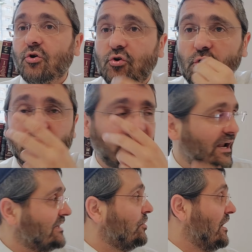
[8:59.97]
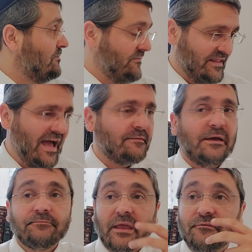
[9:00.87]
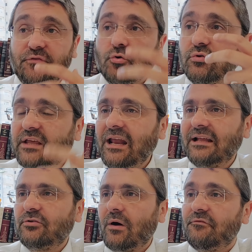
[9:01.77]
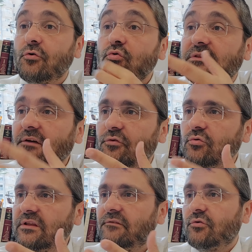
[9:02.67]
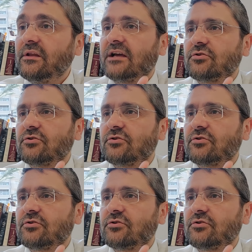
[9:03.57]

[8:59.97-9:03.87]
Goûte à la Torah. Ben, mais faut goûter à la Torah. Faut goûter, faut goûter, faut goûter